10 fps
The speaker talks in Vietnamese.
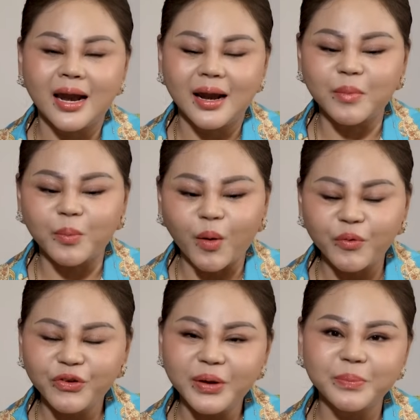là một bộ
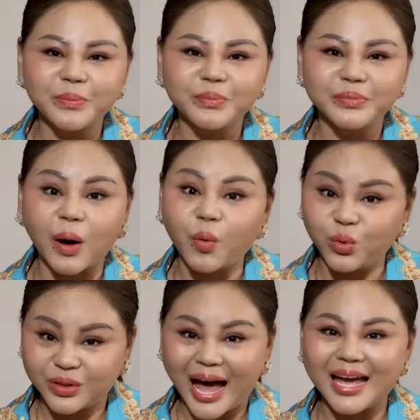phim đầu
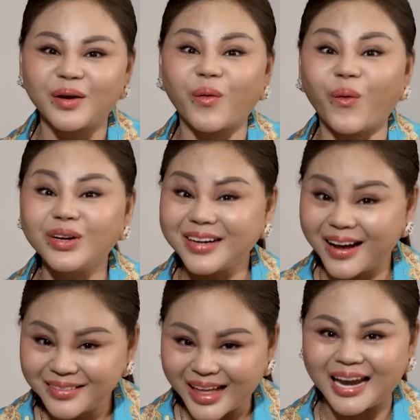tay của
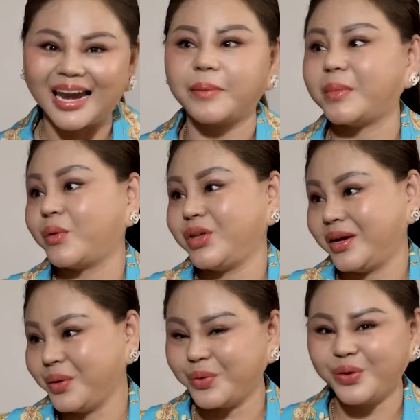Trấn Thành làm đạo
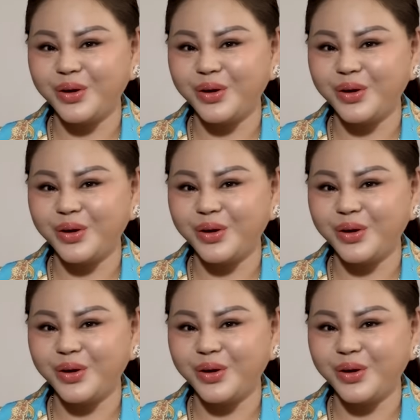diễn luôn